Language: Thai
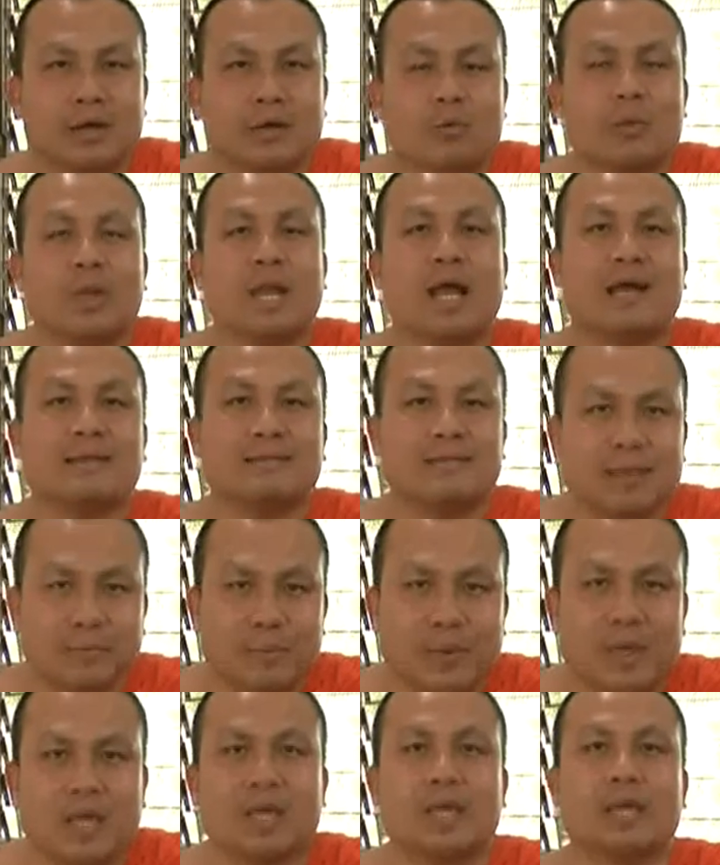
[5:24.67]
เวลาสี่
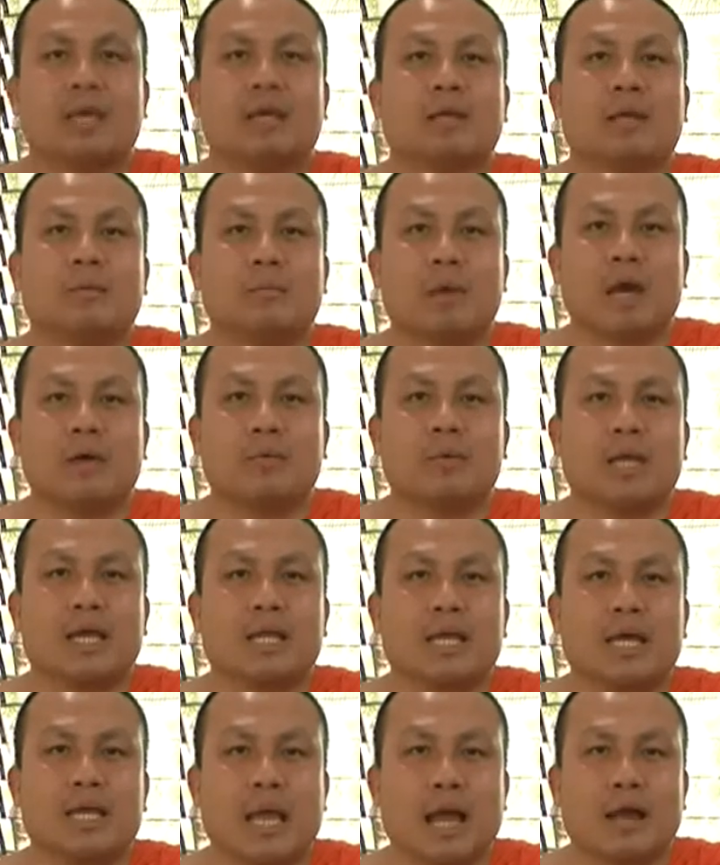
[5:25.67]
ปีในมหาวิทยาลั
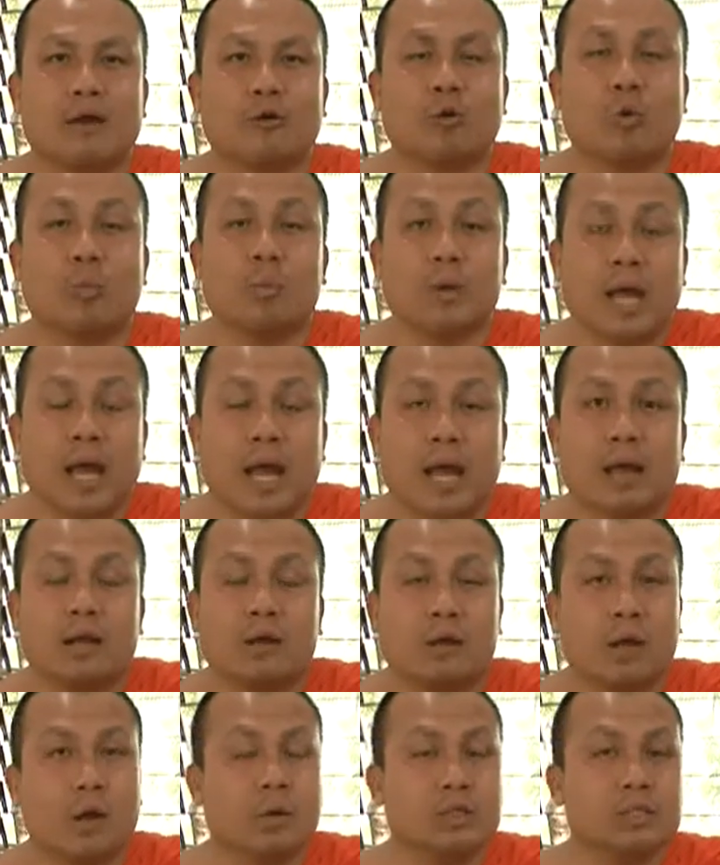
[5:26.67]
ยได้อย่างคุ้มค่า
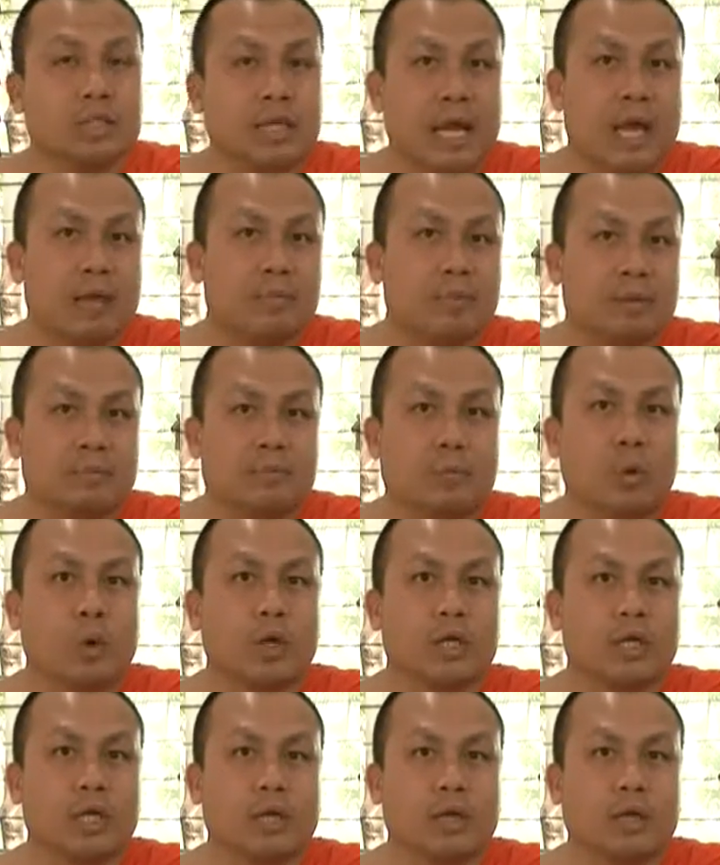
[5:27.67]
แล้วเราก็จะกลายเป็นบุค
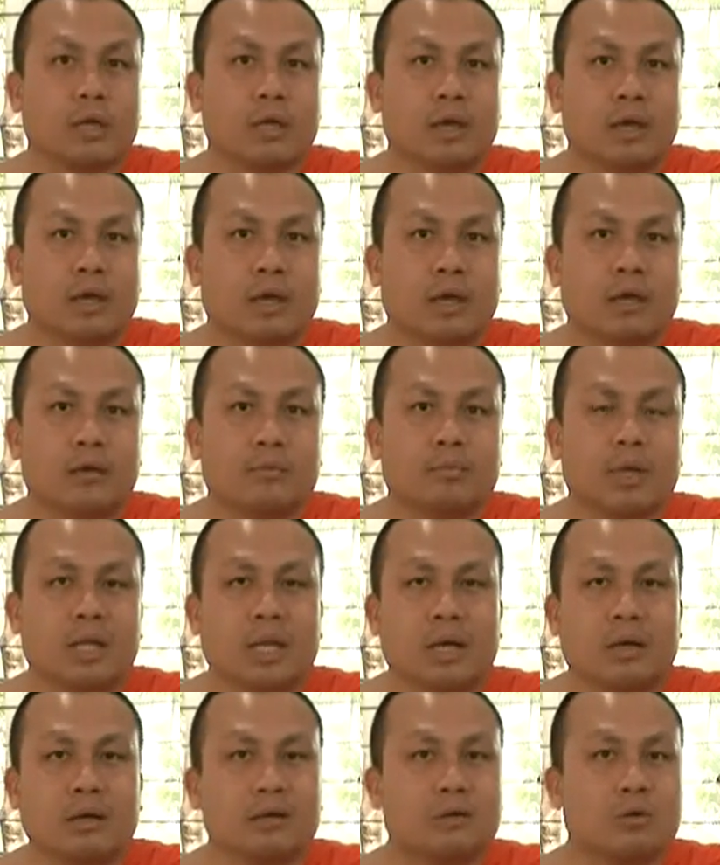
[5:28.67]
คลที่มี
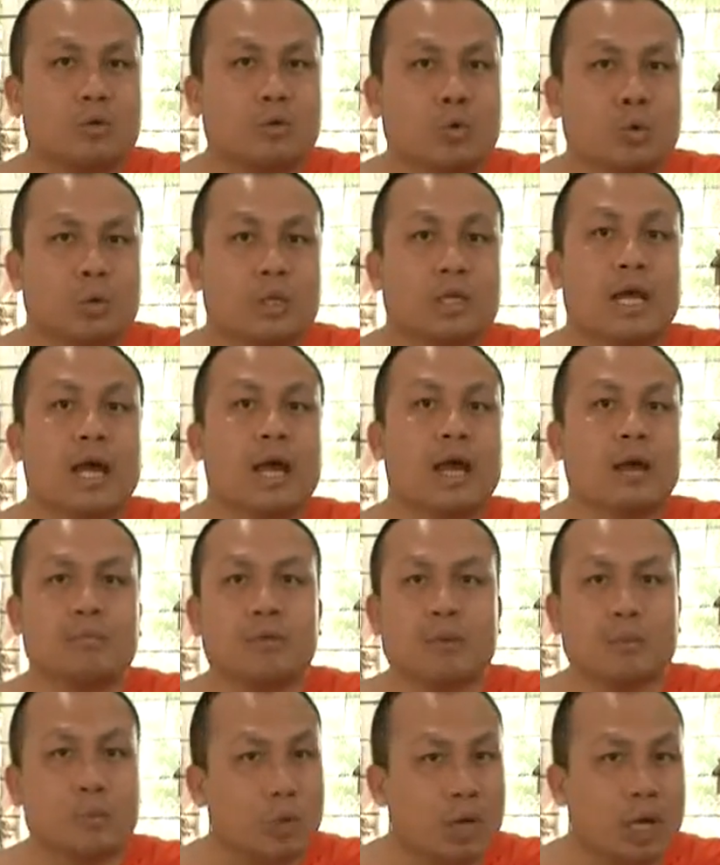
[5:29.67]
ทั้งคุณค่า
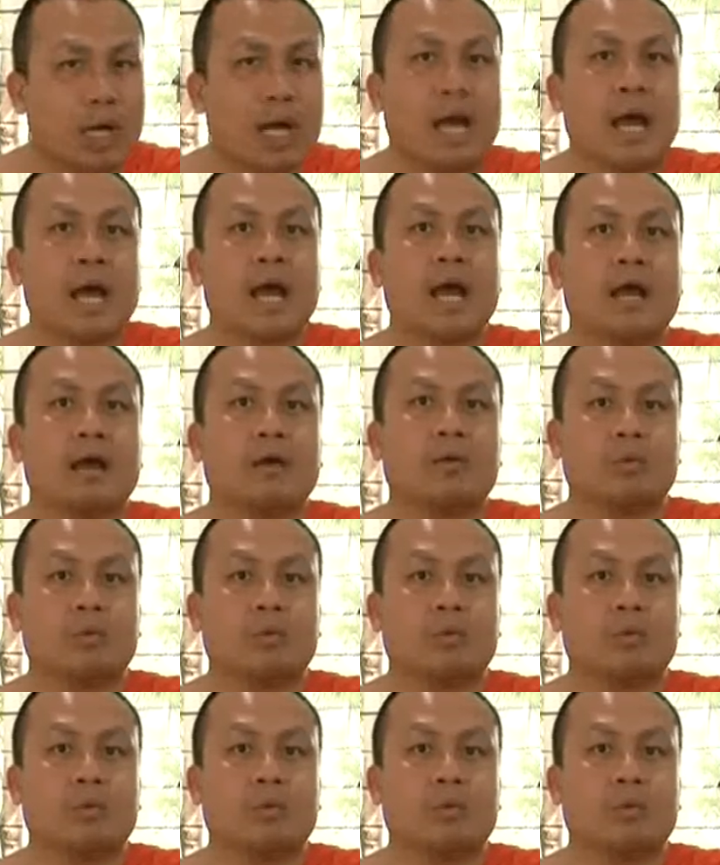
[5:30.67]
มีมูลค่า